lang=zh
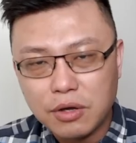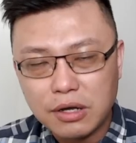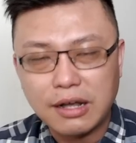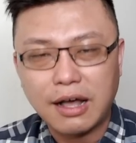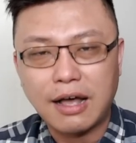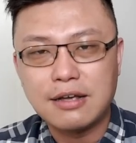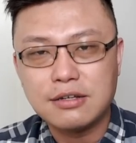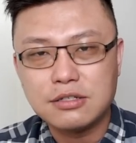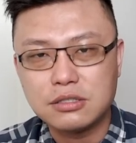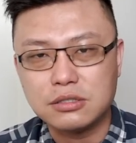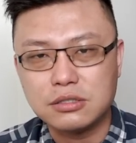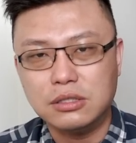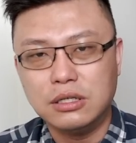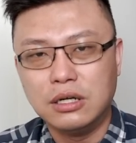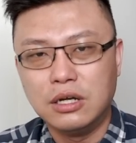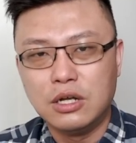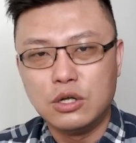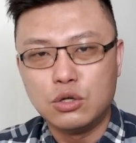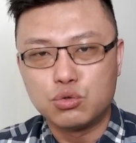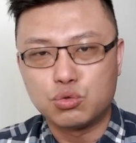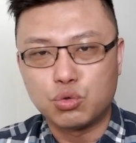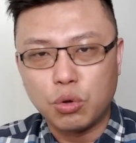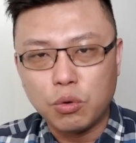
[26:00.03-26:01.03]
个月开始，
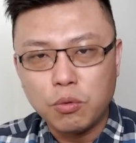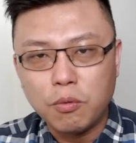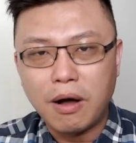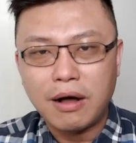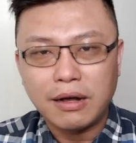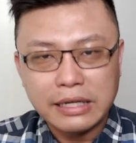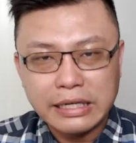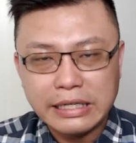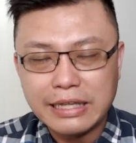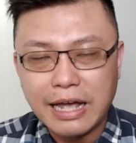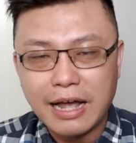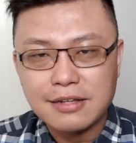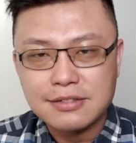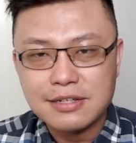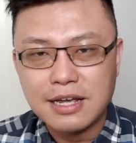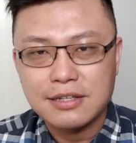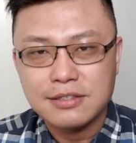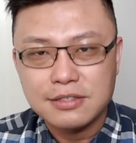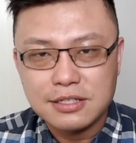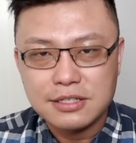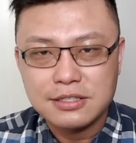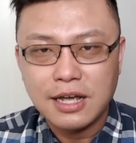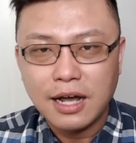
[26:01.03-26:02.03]
纯网银大
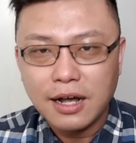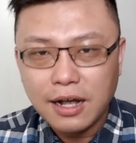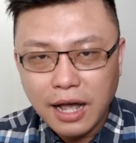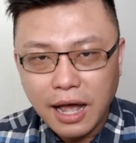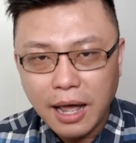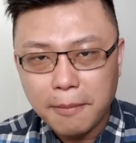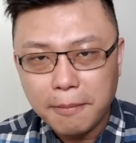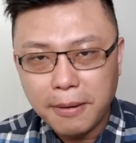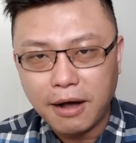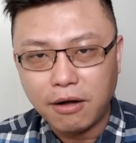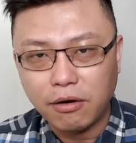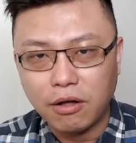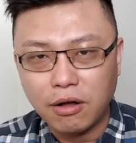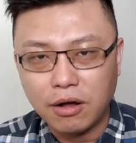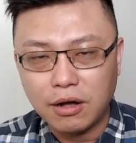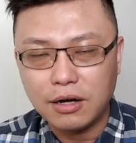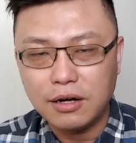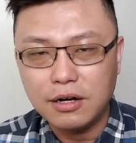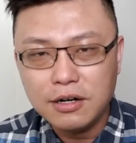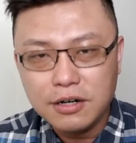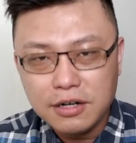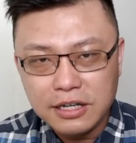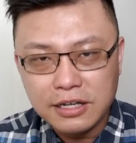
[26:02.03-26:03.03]
战即将开跑
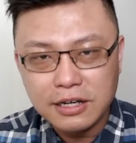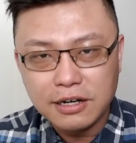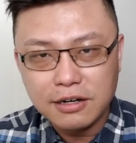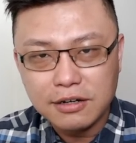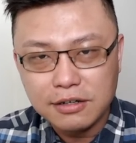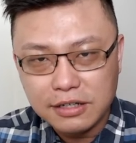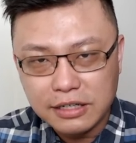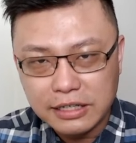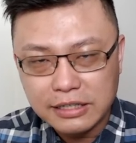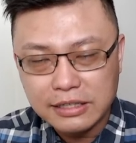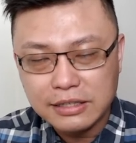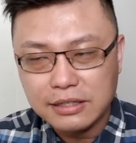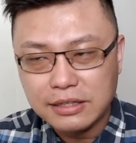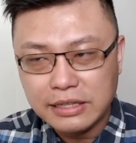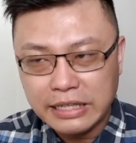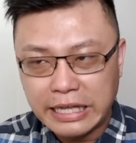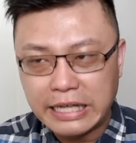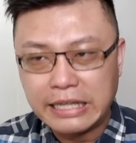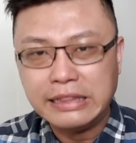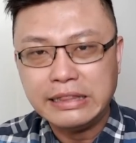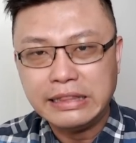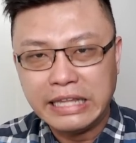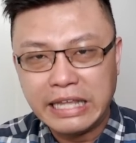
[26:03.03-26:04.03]
了。二零二零
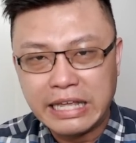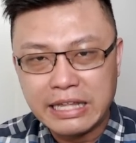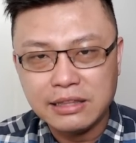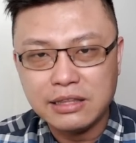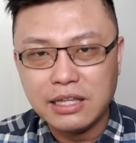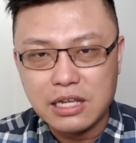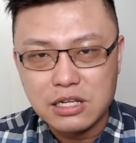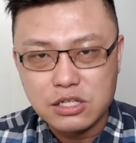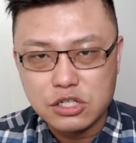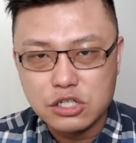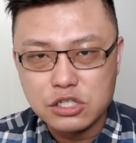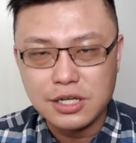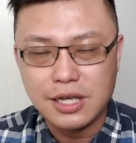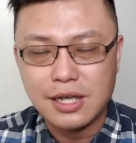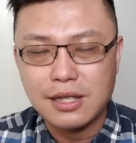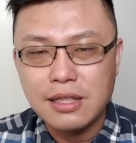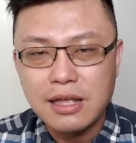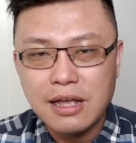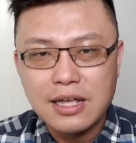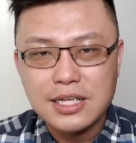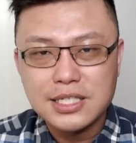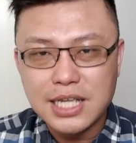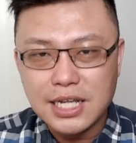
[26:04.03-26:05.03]
年年底之
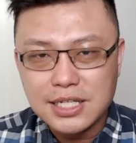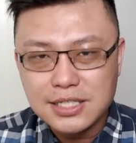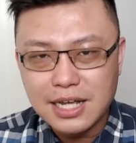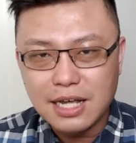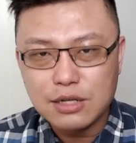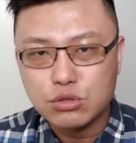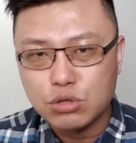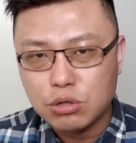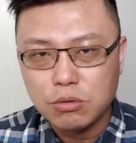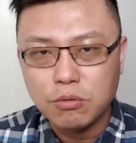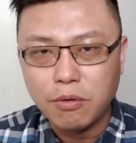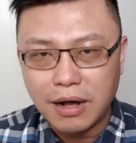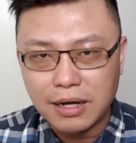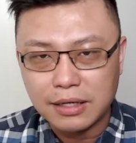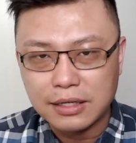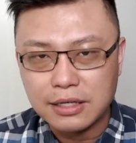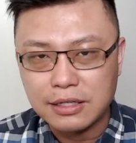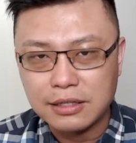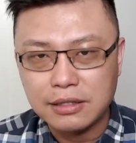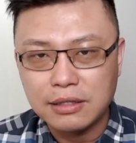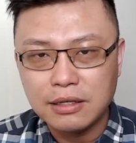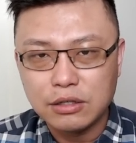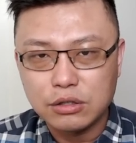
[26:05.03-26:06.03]
前，三家纯
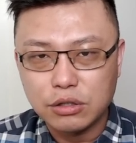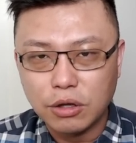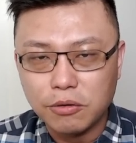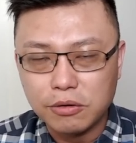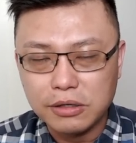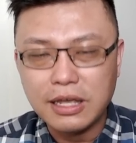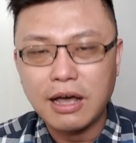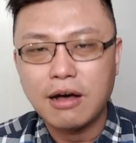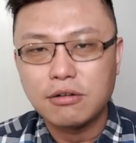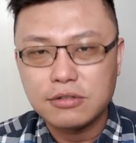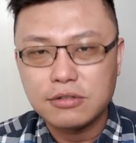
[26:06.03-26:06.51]
网银都